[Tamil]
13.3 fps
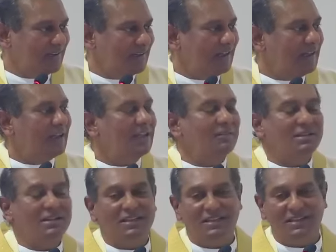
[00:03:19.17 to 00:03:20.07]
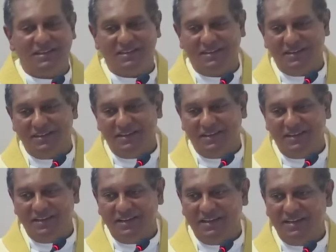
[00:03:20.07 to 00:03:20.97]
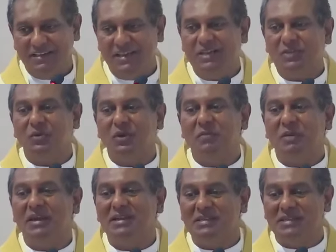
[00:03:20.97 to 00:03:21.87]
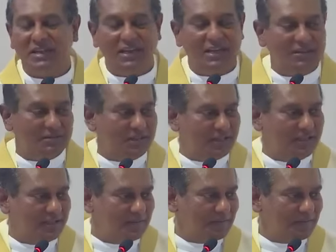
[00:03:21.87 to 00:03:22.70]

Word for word: எங்கேருந்து வந்தது இயேசுவோட மகிழ்ச்சி எங்கேருந்து வந்தது